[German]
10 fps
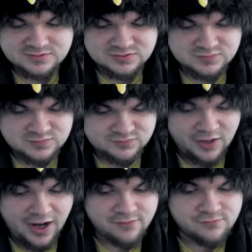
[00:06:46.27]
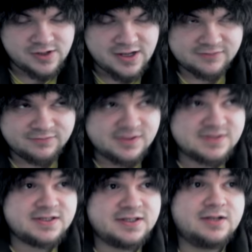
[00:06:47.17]
für einen vielleicht, wenn der
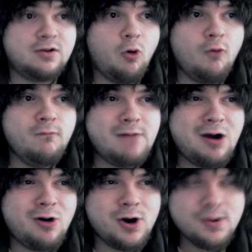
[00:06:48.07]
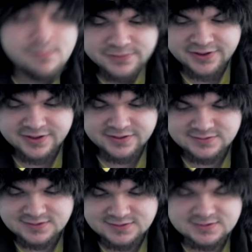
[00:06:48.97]
sagen kann, oh, warum denn?
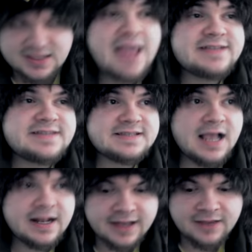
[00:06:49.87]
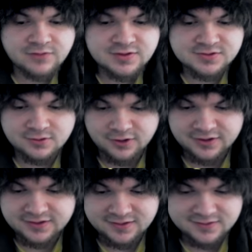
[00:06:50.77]
Es ist halt einfach so,
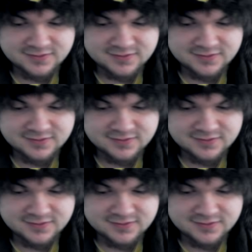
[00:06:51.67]
Leute.